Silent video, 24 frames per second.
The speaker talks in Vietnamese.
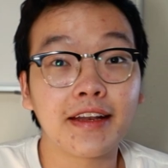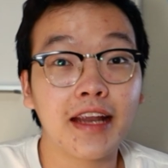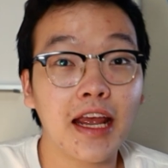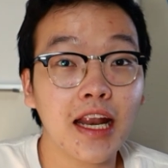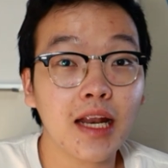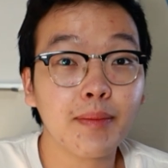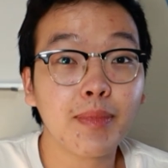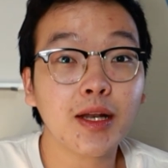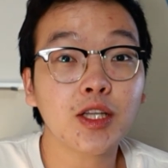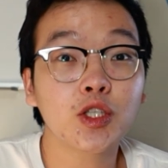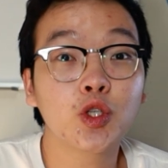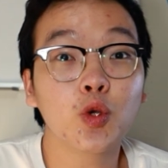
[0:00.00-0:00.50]
để
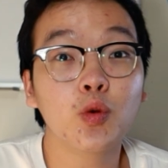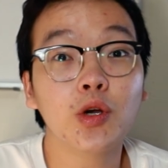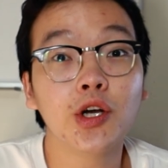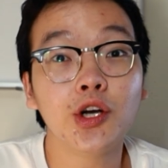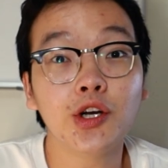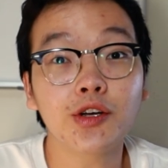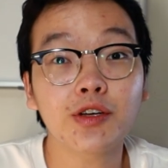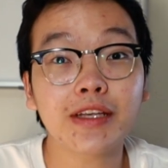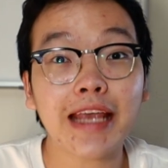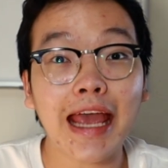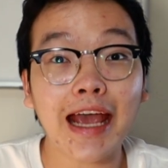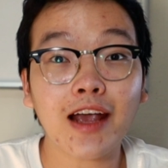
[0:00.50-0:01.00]
nắm bắt xu
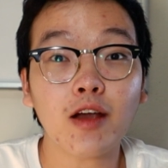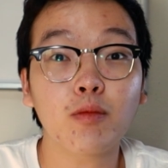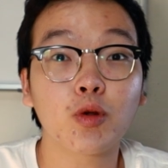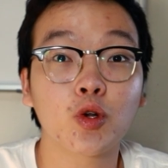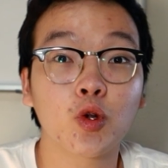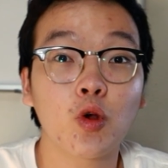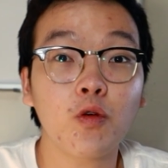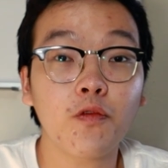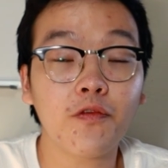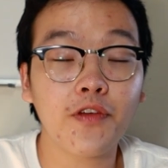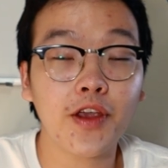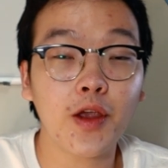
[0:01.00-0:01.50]
hướng giá của một
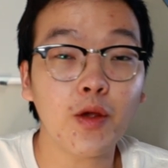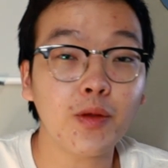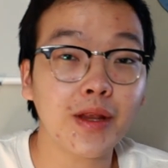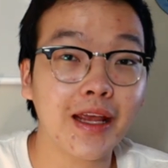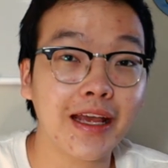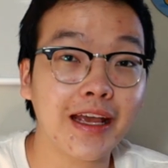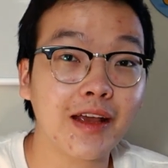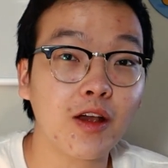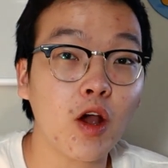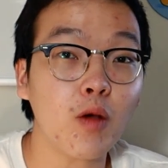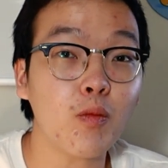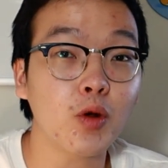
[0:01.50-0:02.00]
cổ phiếu
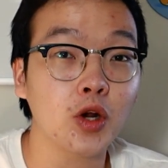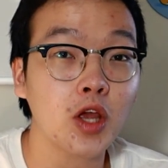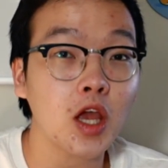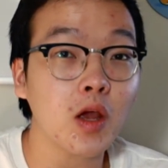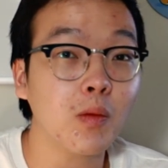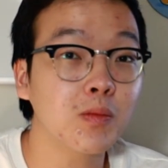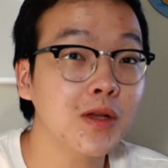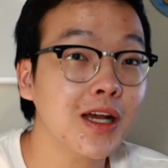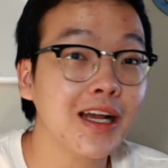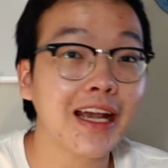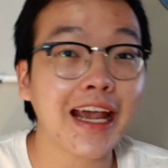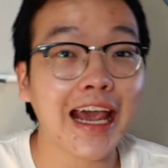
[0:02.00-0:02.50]
thì có một cái
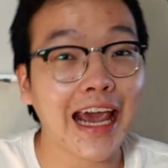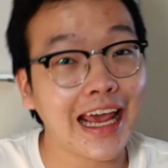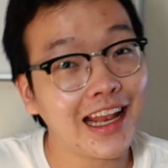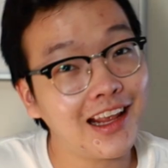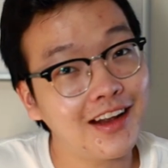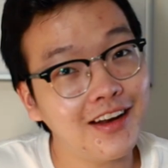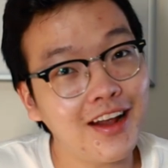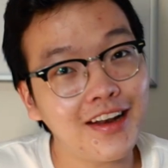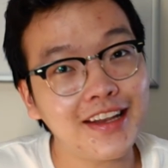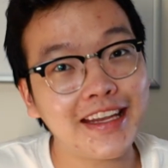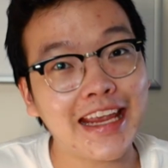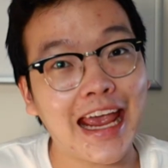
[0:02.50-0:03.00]
công thức khá
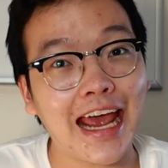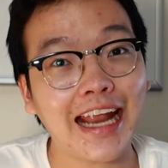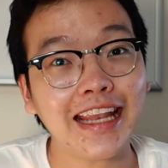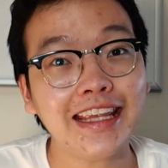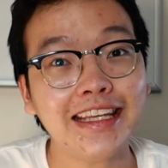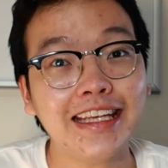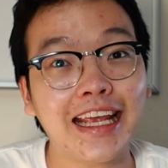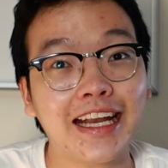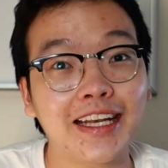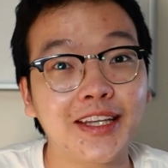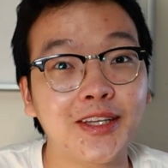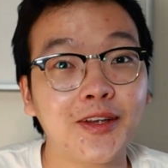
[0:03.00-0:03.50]
là đơn
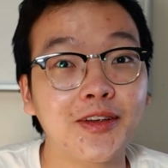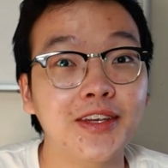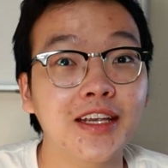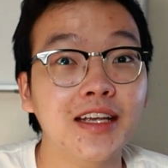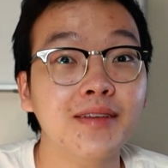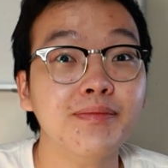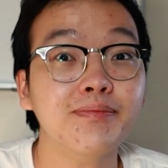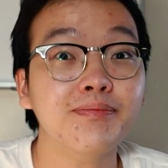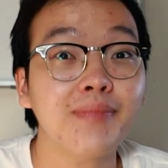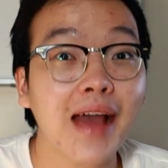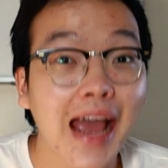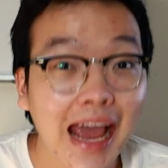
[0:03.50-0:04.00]
giản dành cho
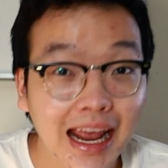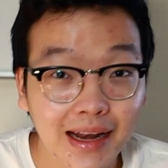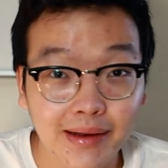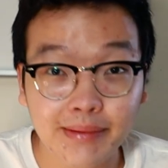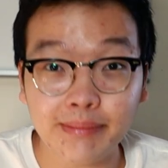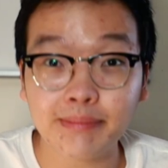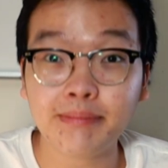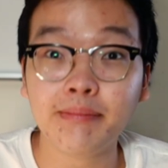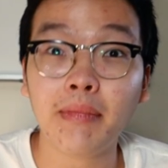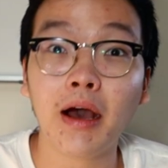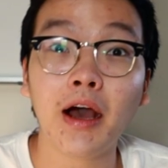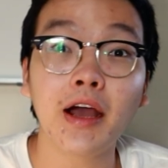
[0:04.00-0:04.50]
những bạn
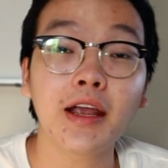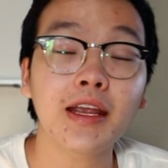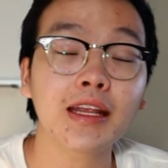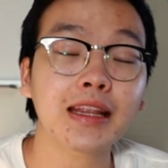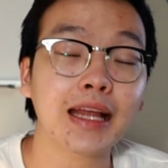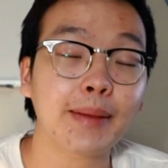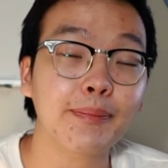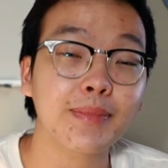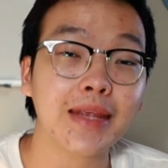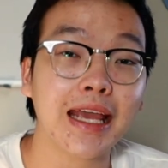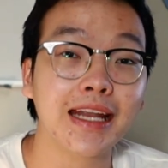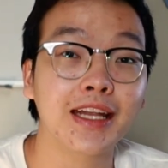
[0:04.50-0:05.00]
mới
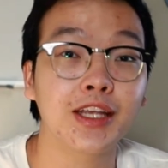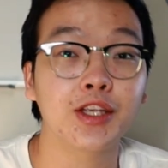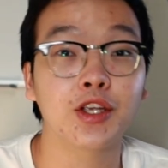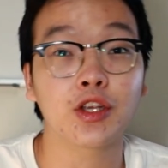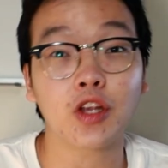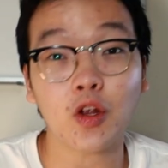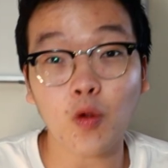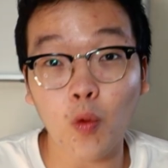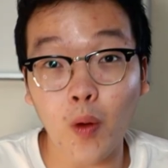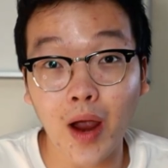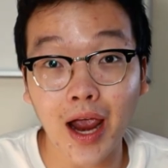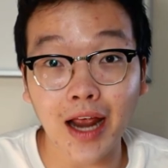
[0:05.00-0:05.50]
tham gia thị trường
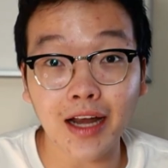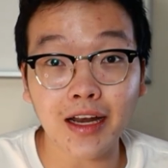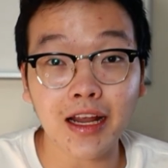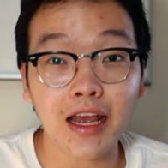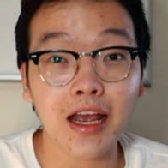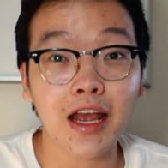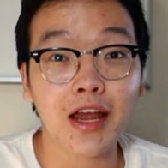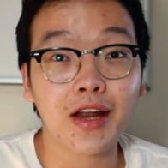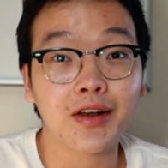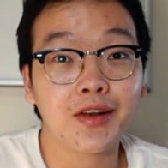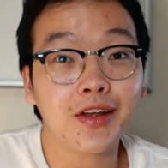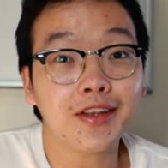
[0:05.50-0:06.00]
chứng khoán
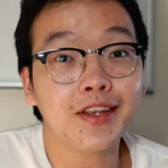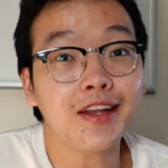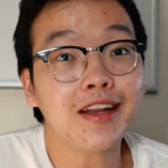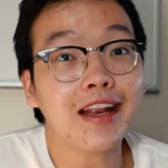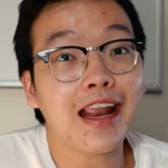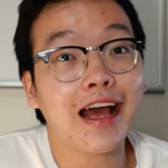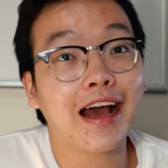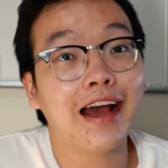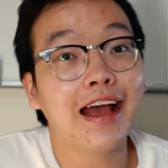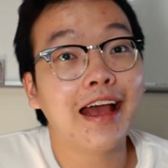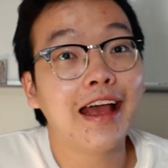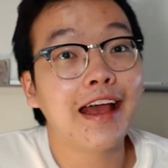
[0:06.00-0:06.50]
đó chính
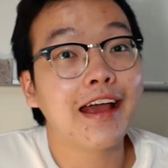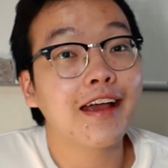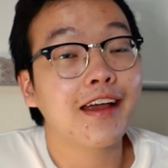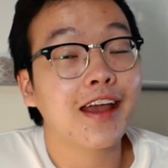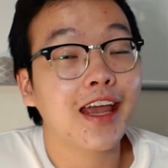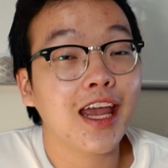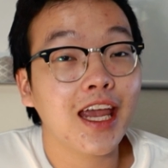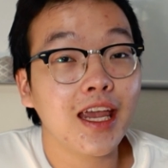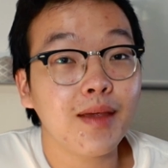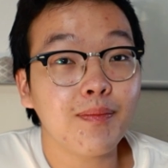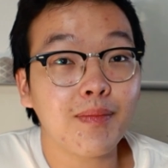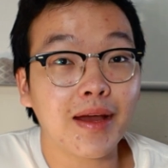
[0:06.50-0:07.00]
là
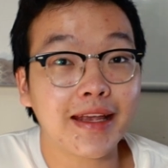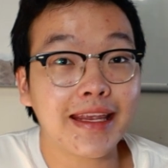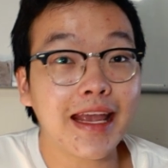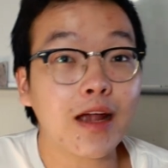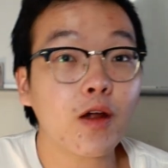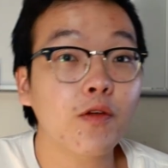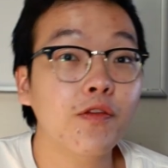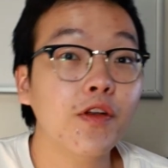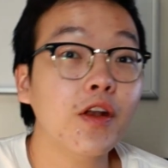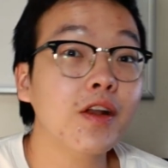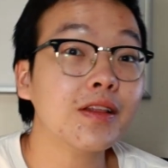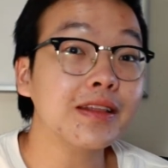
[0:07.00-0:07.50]
khi mà giá
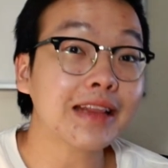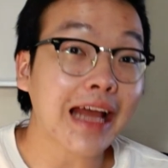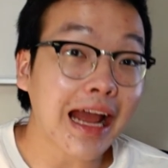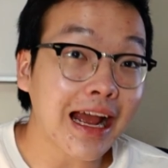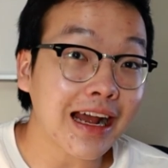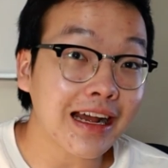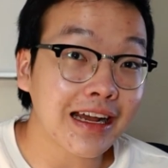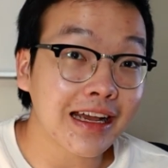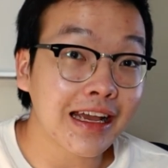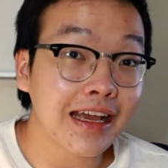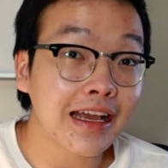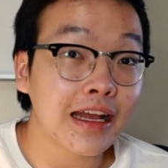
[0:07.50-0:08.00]
cổ phiếu nó
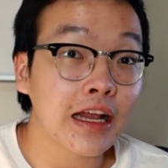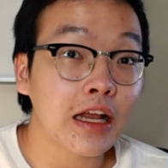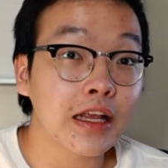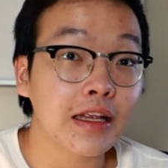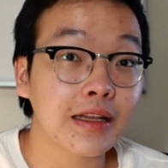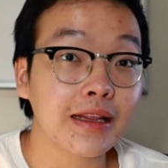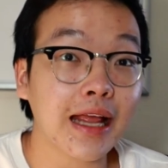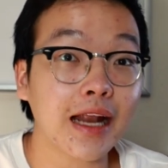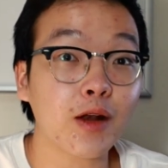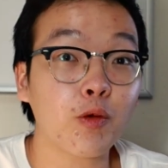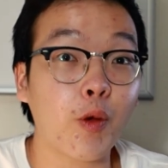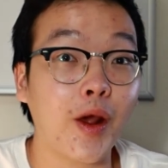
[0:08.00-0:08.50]
tăng
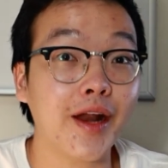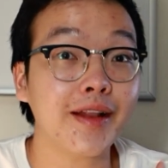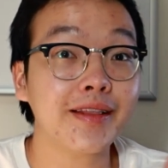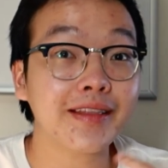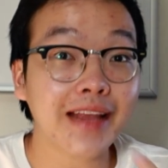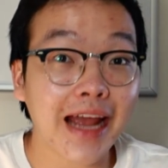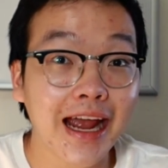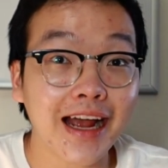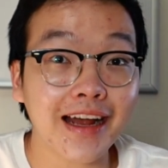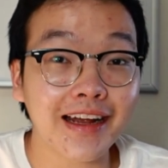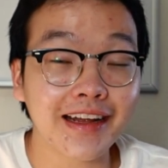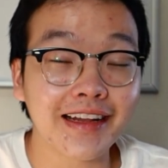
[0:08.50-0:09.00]
thanh khoản
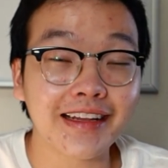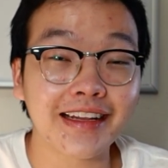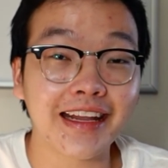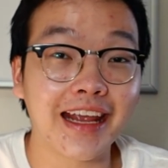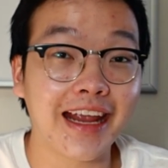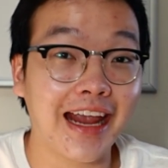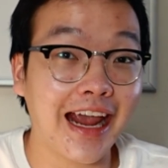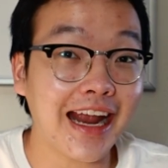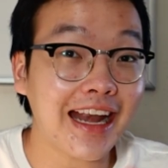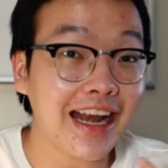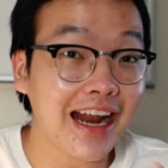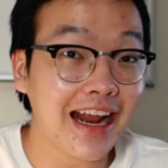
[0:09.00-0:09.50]
tăng
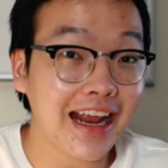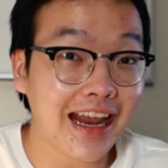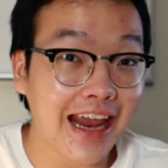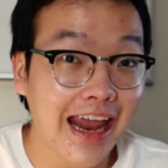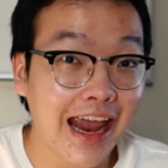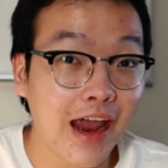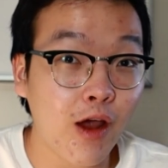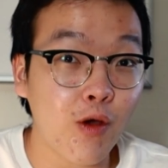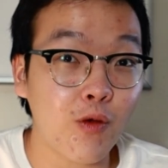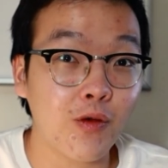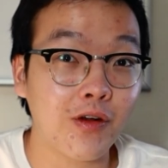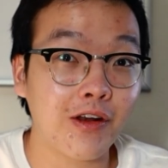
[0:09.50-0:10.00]
thì khả năng
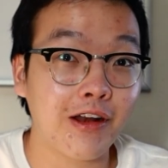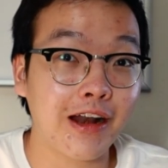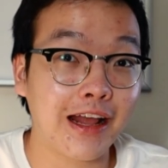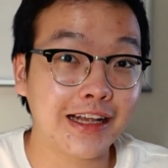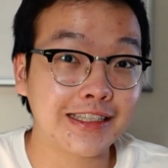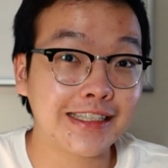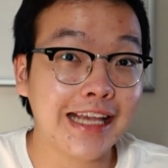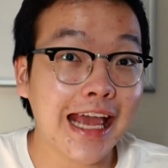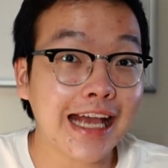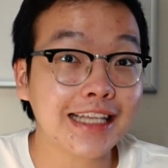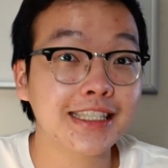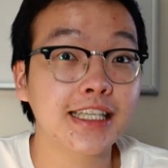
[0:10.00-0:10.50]
cao
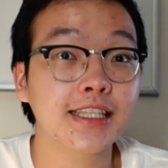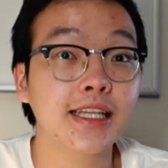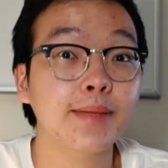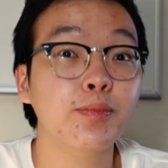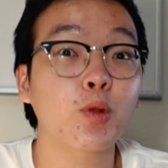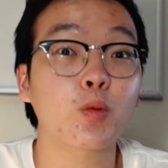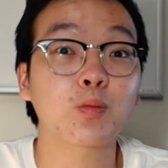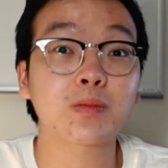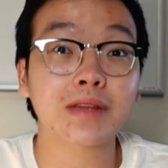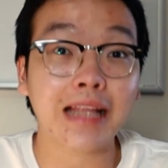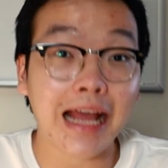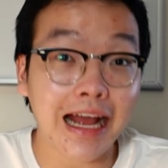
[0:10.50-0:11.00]
là giá sẽ tiếp
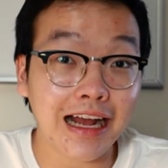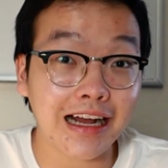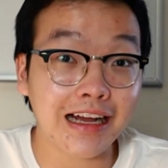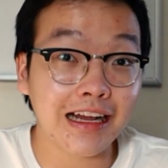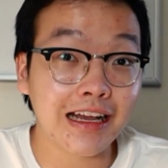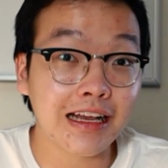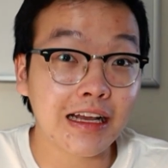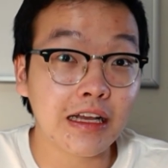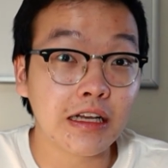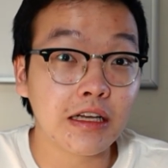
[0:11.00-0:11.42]
tục tăng